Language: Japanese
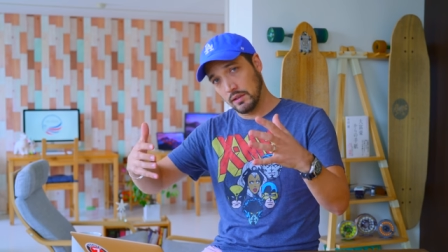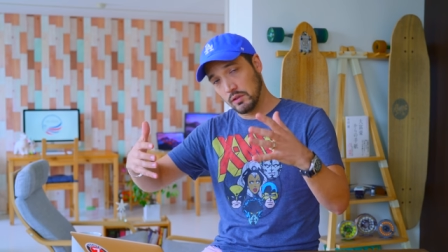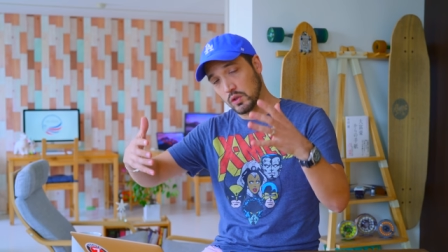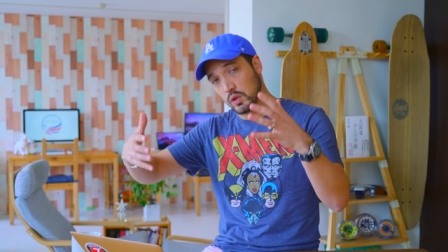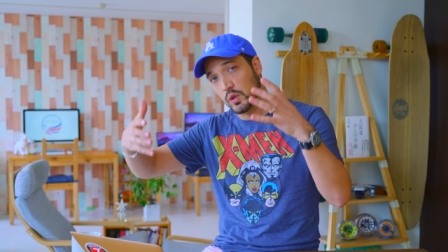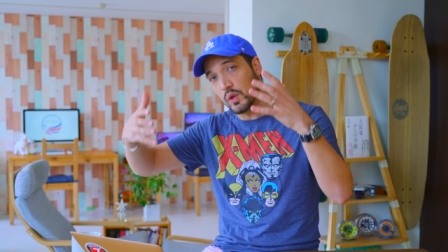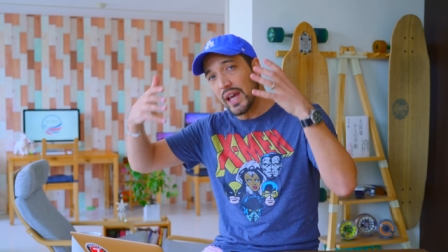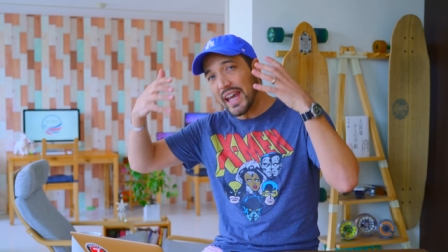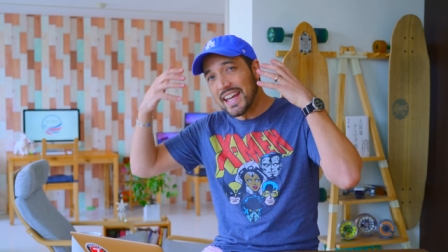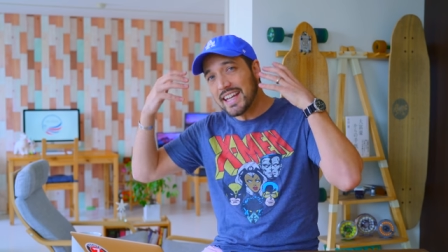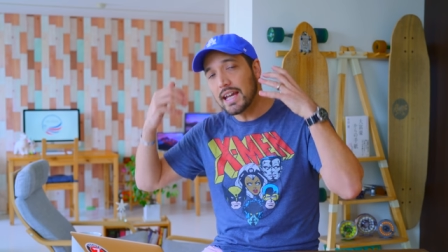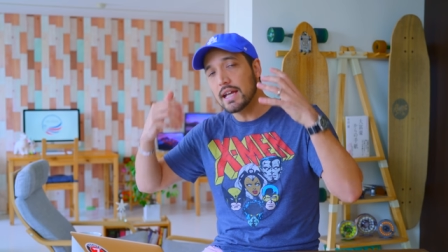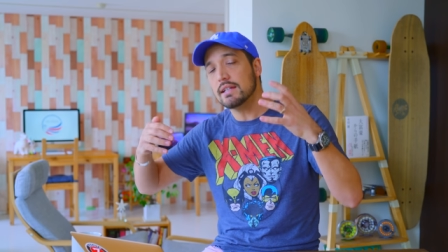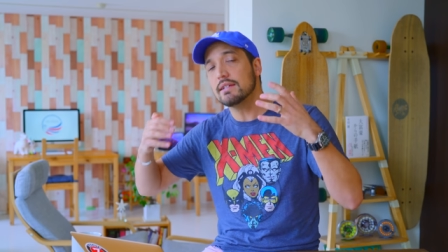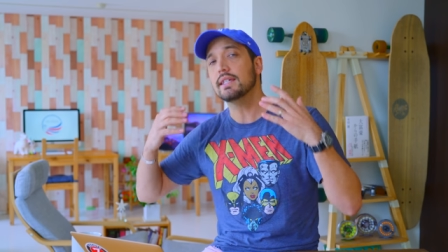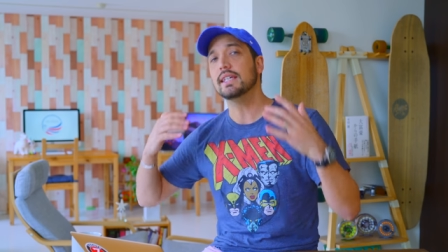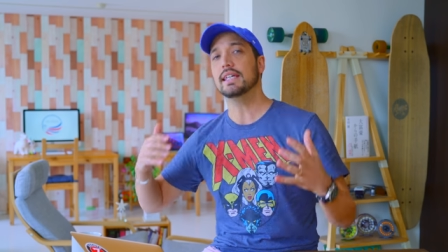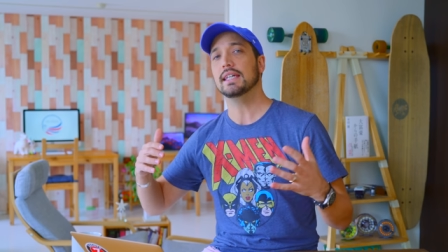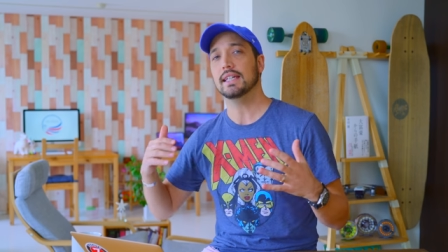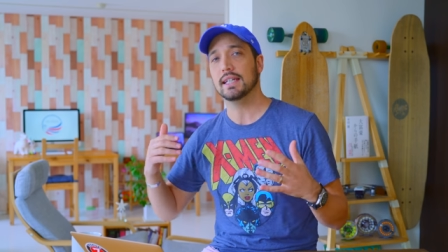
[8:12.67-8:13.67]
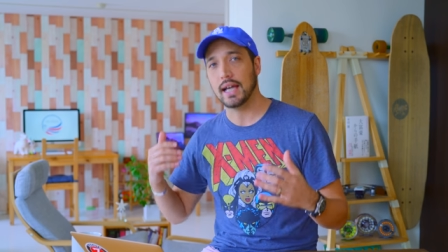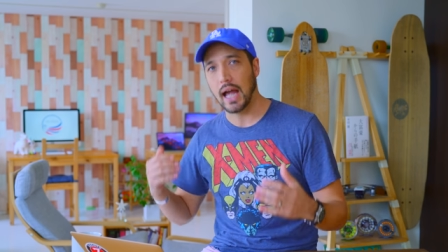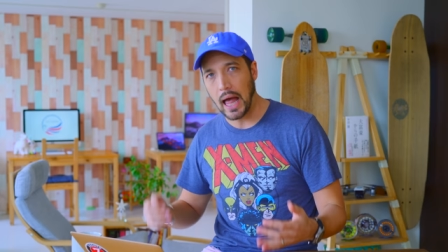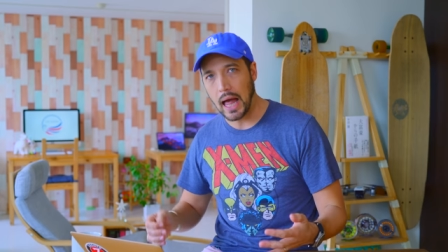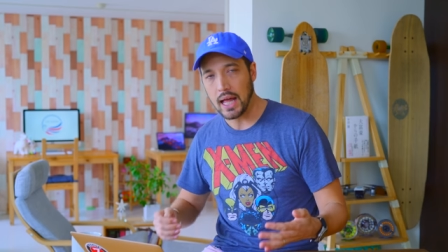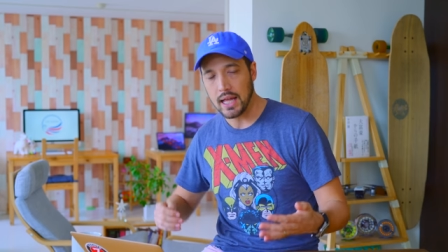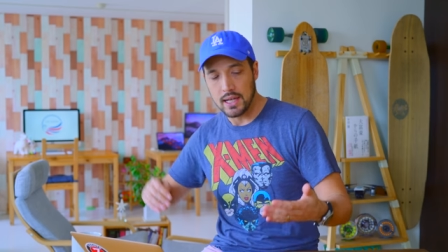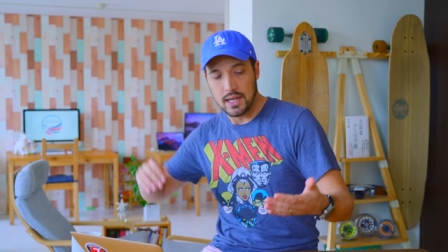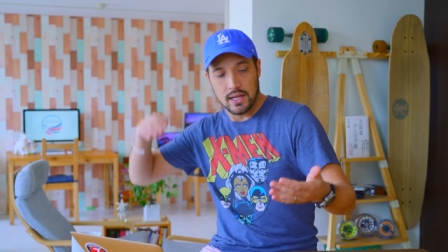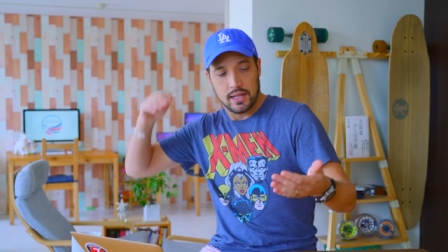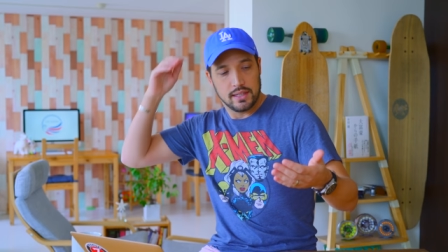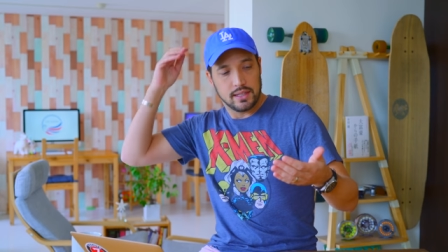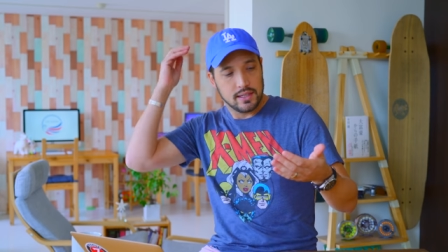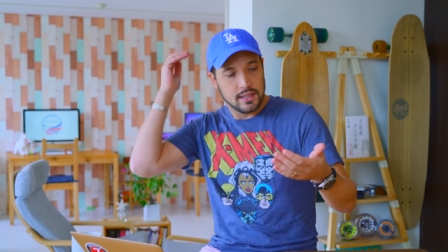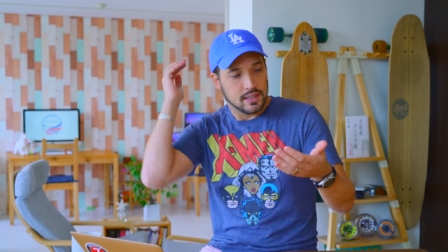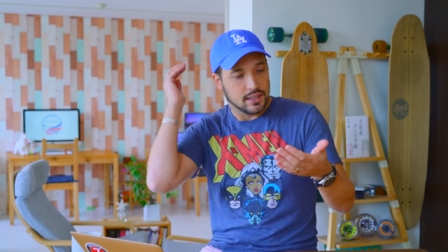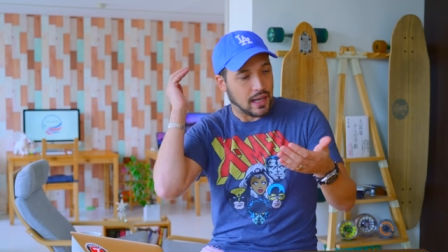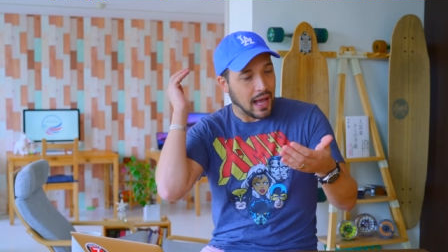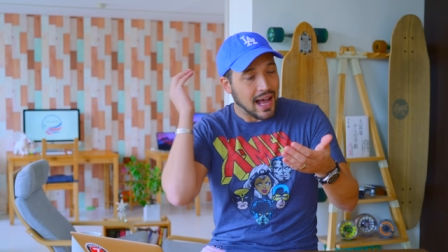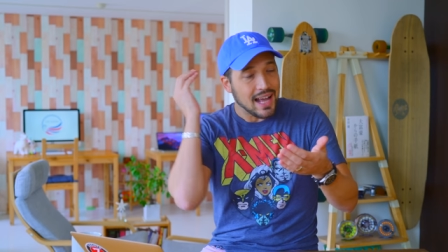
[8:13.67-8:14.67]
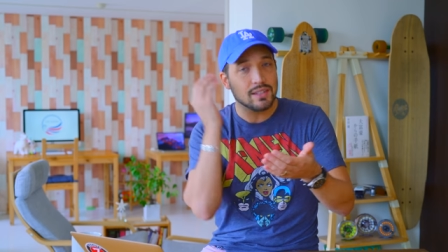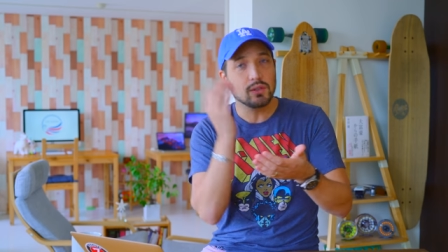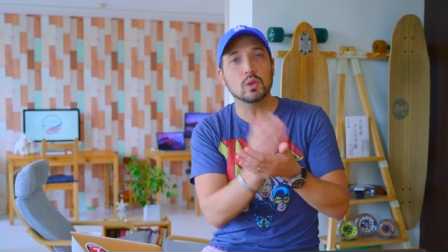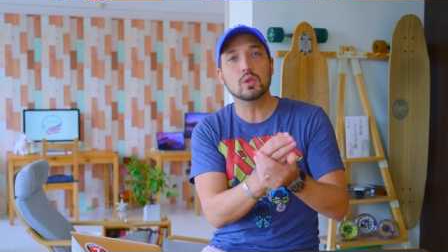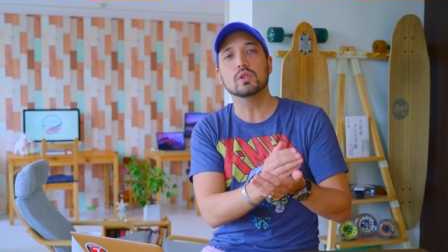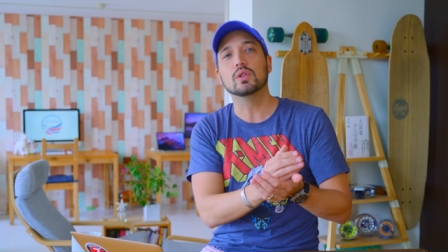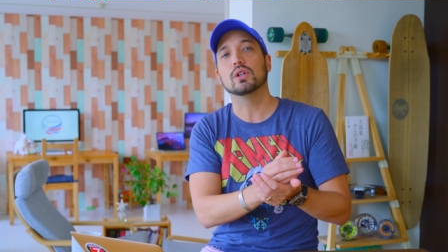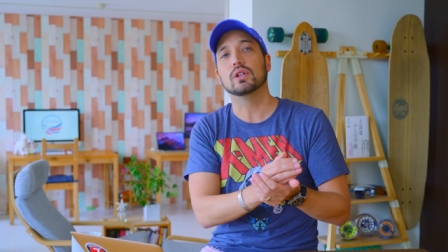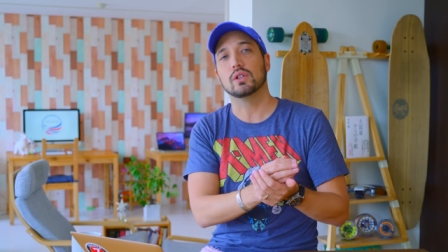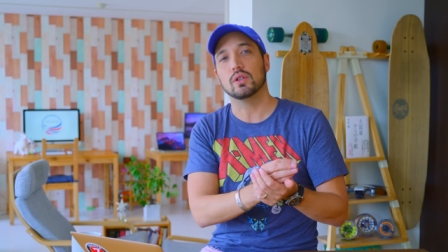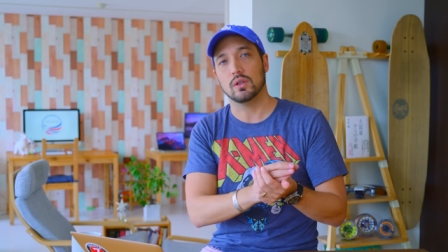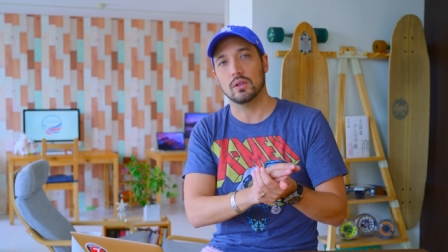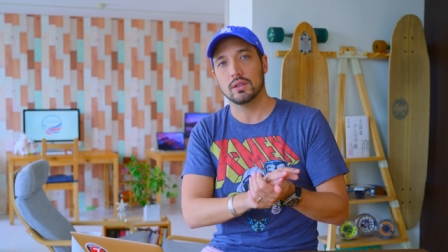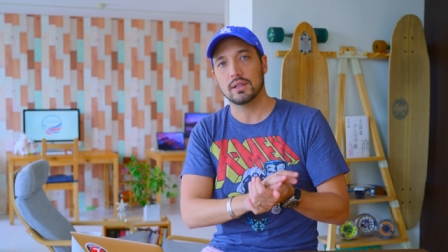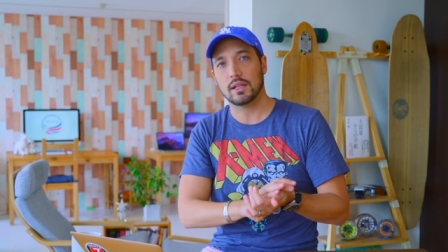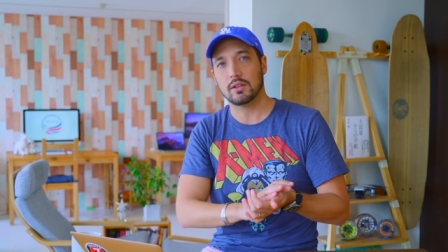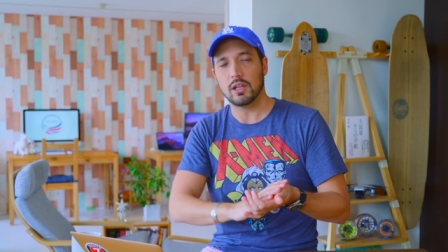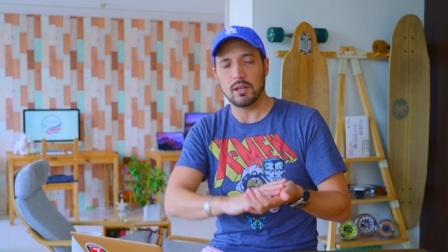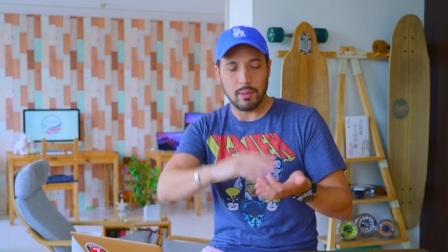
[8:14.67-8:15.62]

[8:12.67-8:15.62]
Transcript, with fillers: そのエネルギーが家族の人、